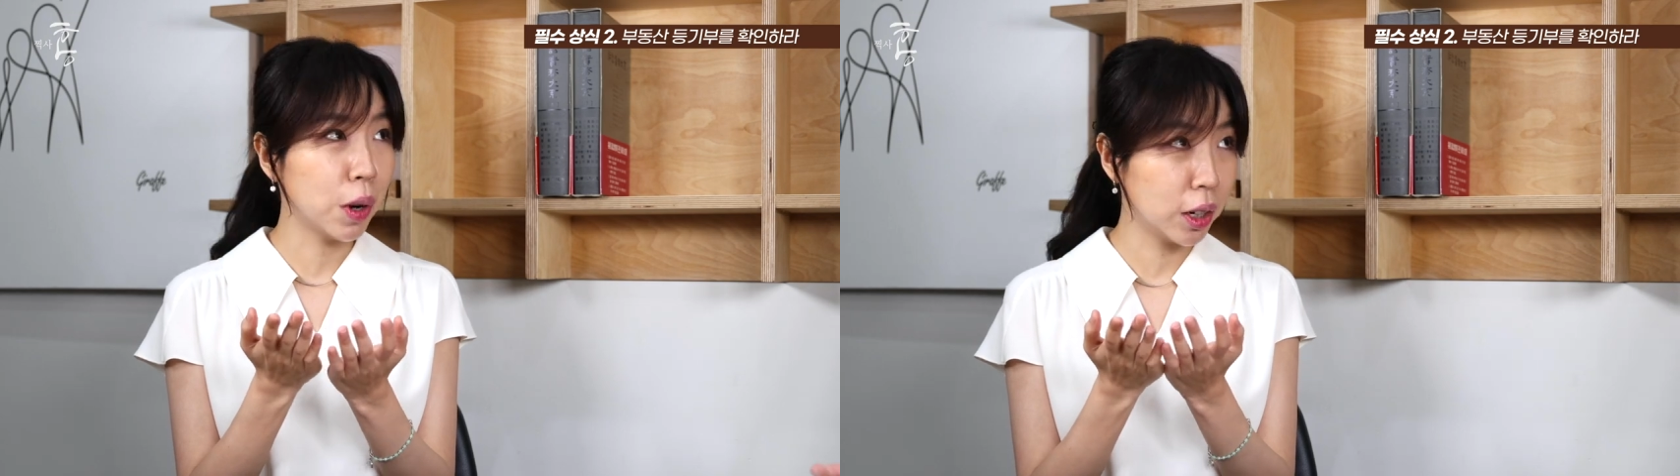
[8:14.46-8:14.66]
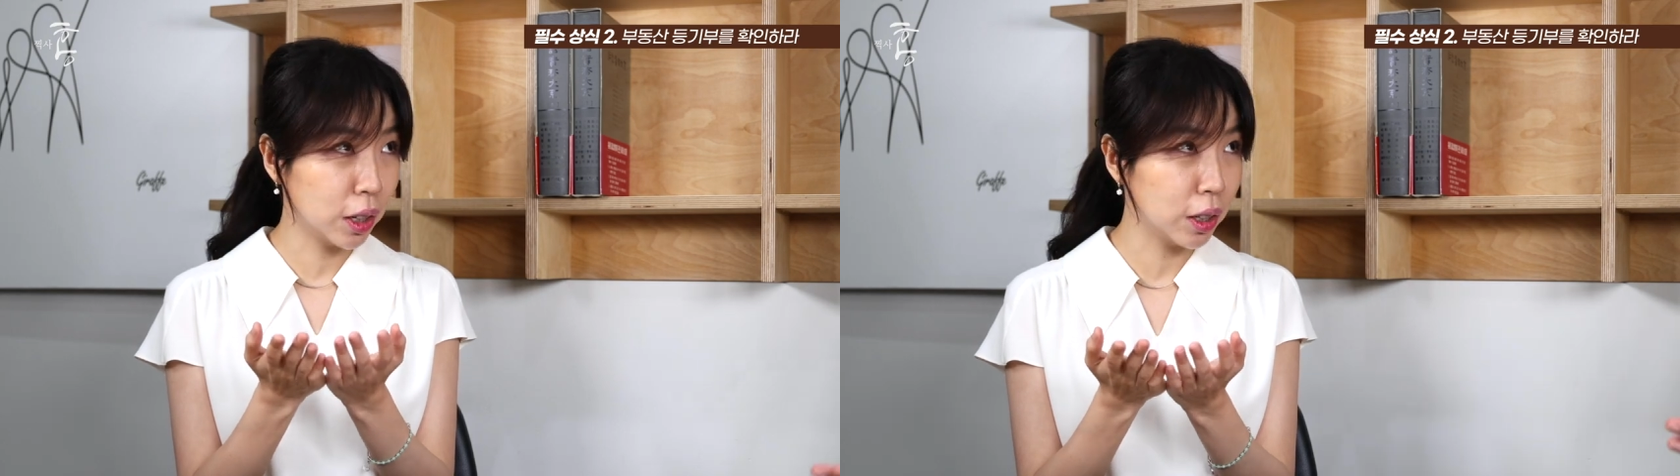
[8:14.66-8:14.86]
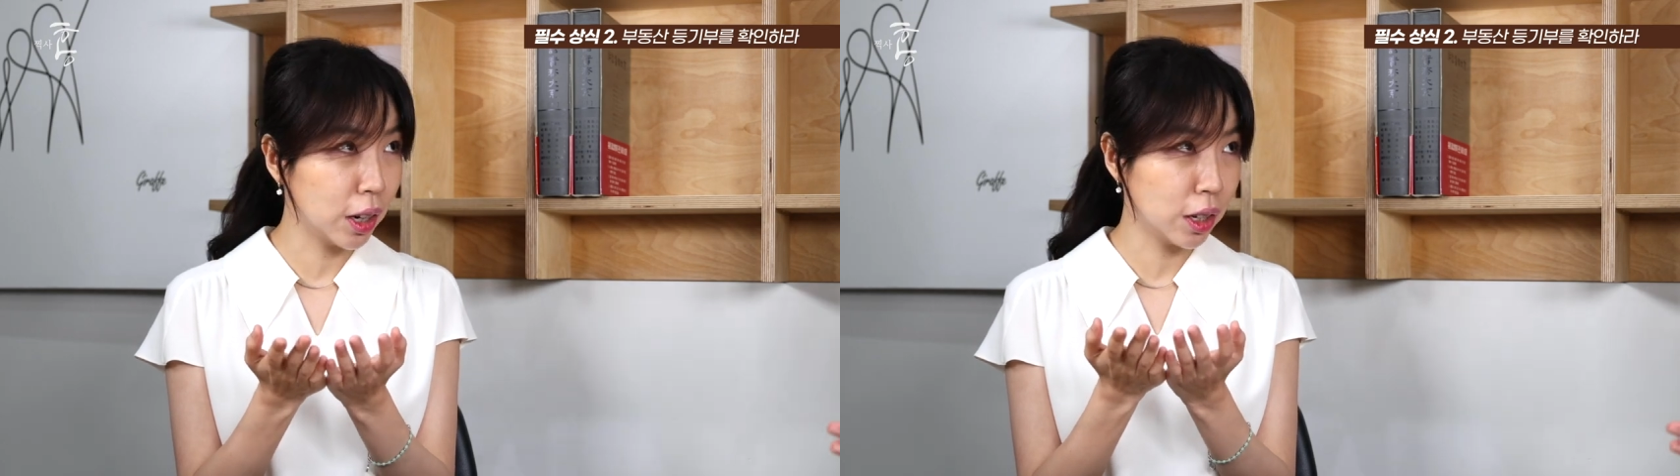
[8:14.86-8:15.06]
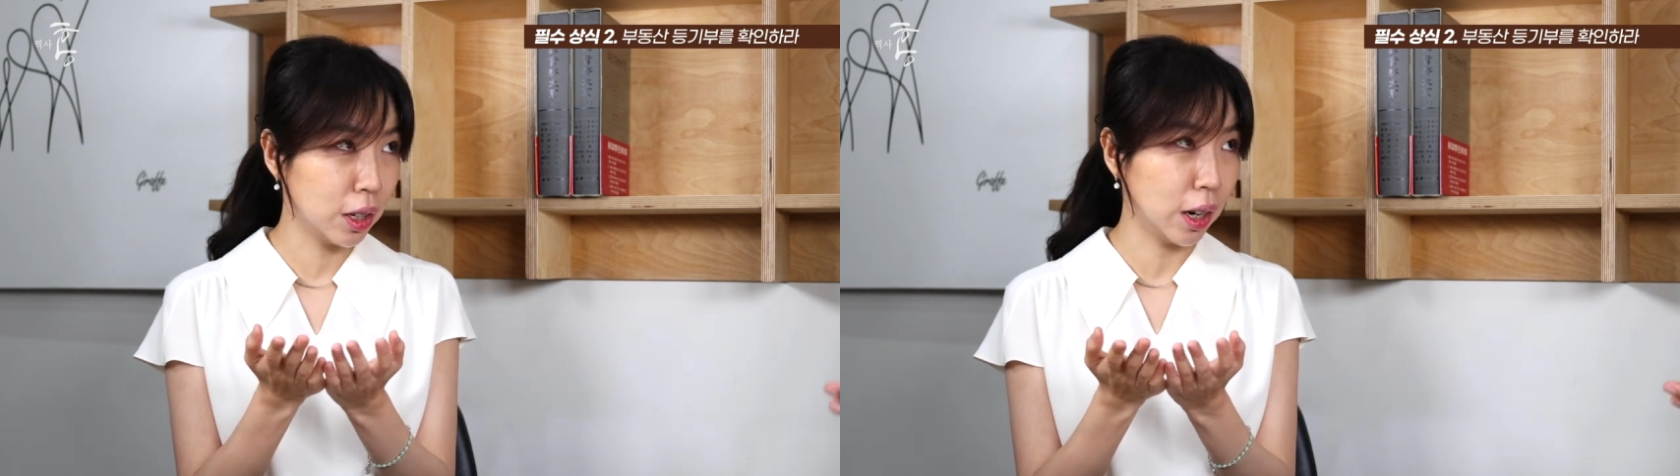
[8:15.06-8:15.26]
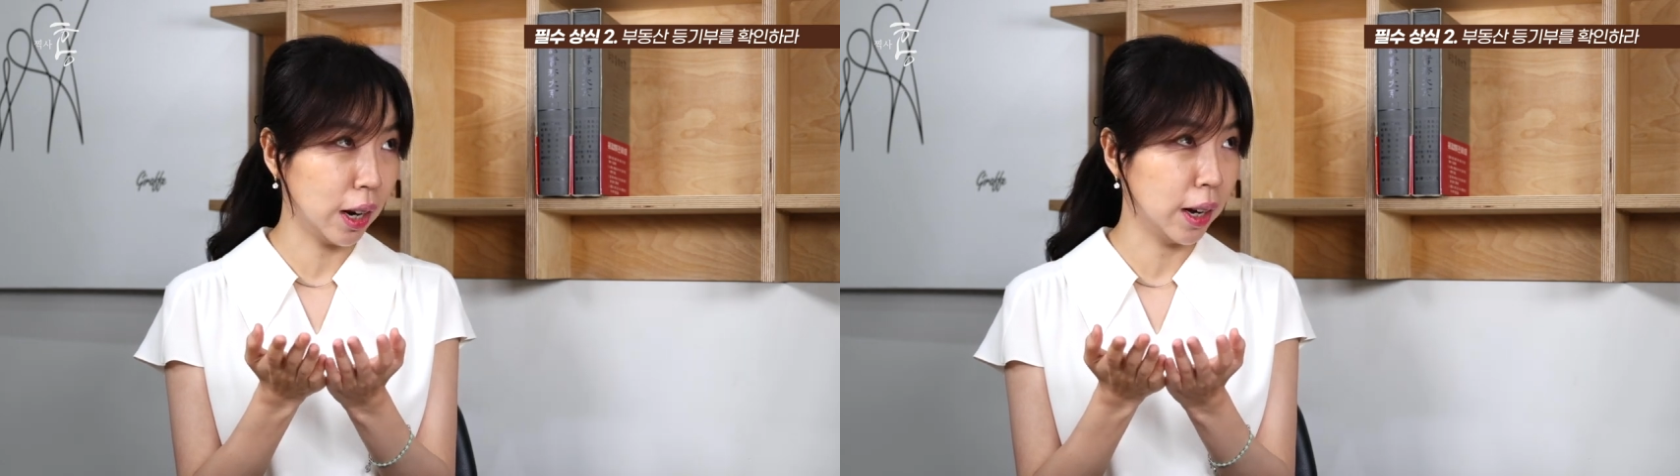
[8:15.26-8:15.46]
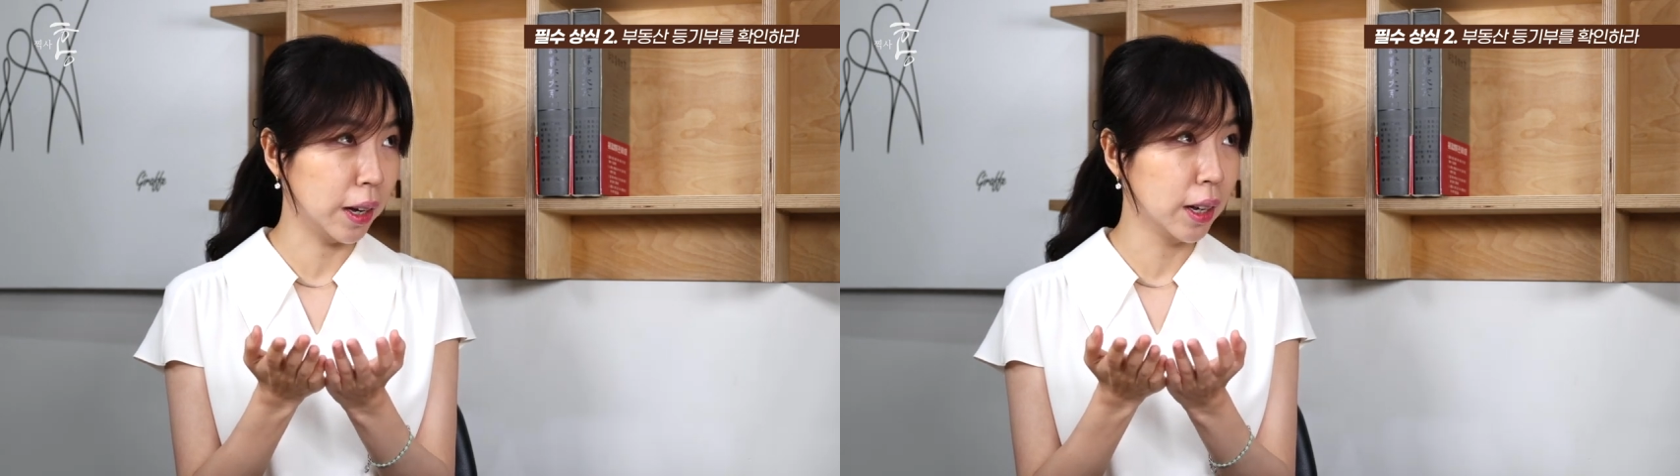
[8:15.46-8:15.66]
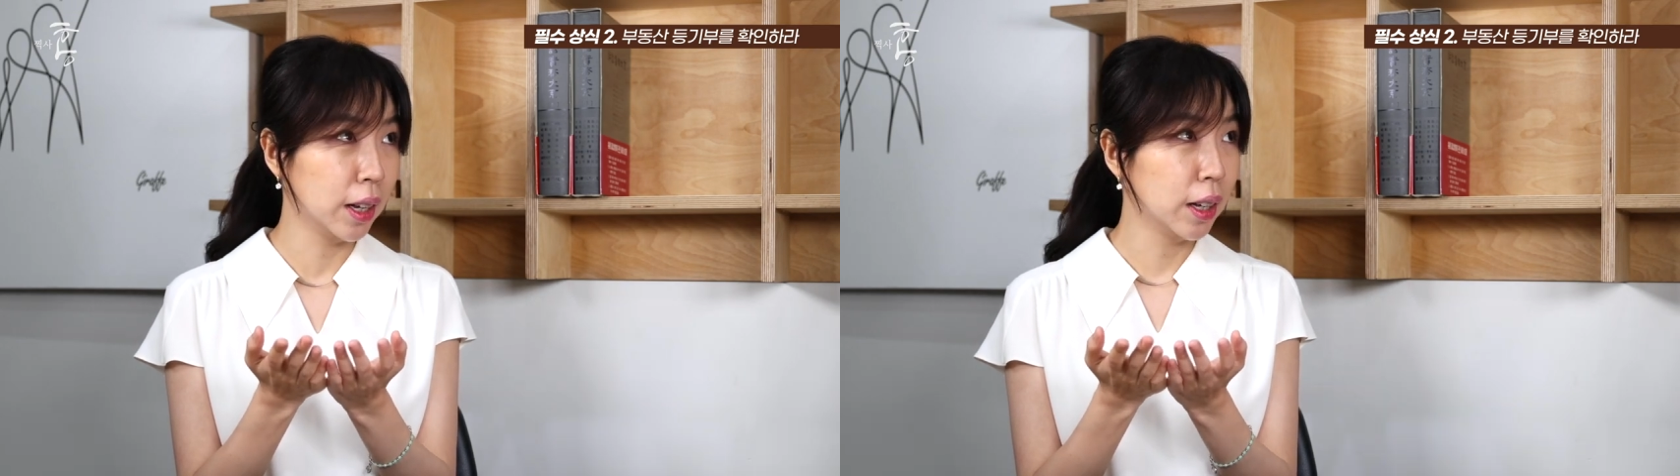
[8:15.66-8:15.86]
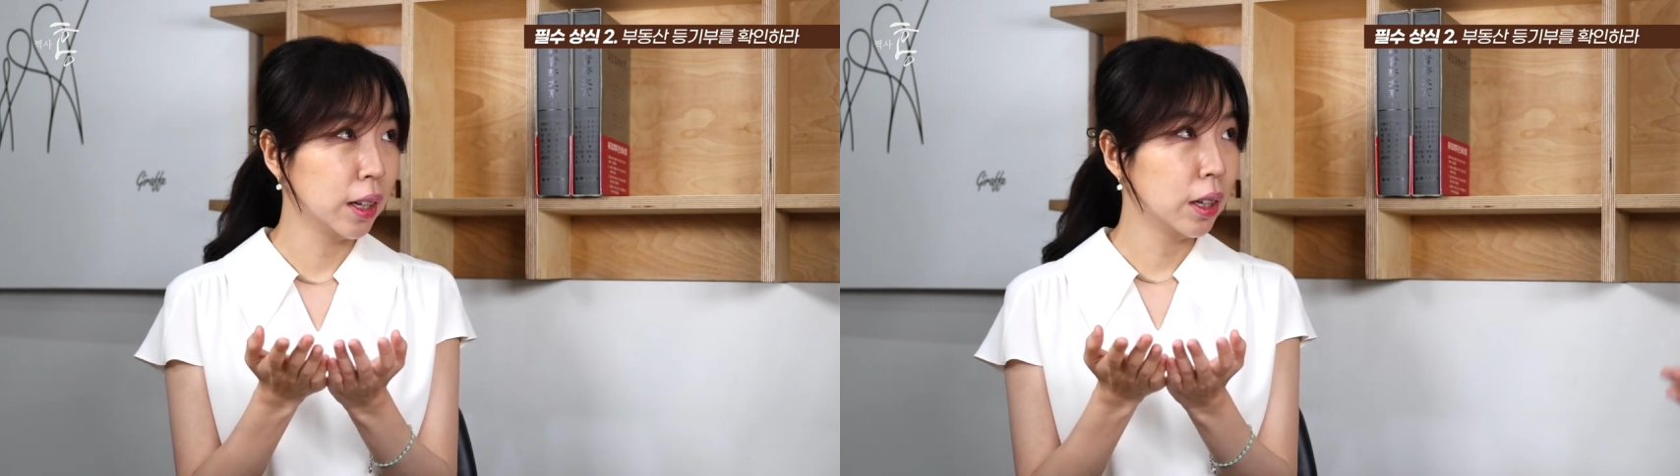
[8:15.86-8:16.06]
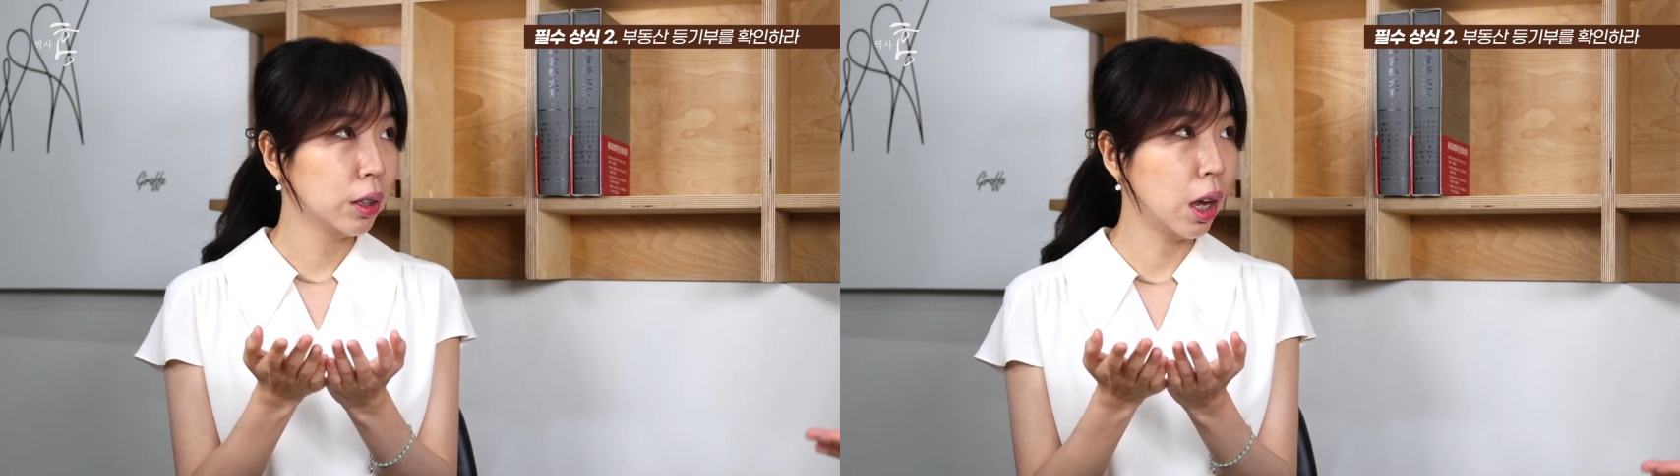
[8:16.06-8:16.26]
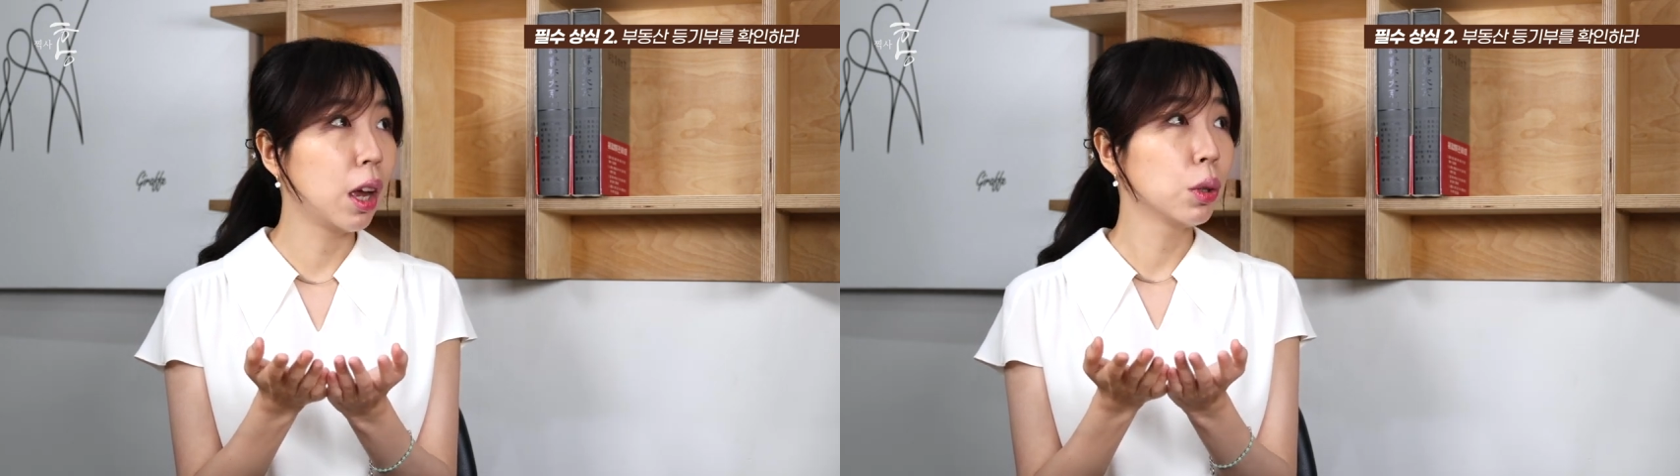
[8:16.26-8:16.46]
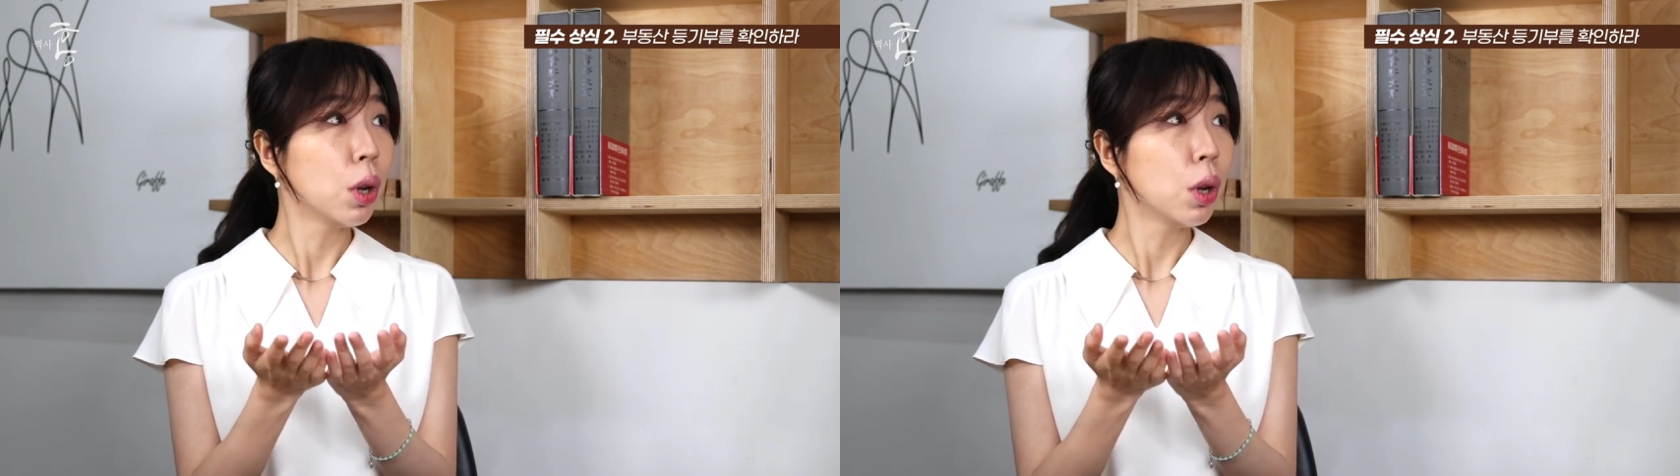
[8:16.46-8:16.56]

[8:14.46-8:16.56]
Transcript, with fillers: 확인을 네, 하시고 최소한 그거라도 꼭 네,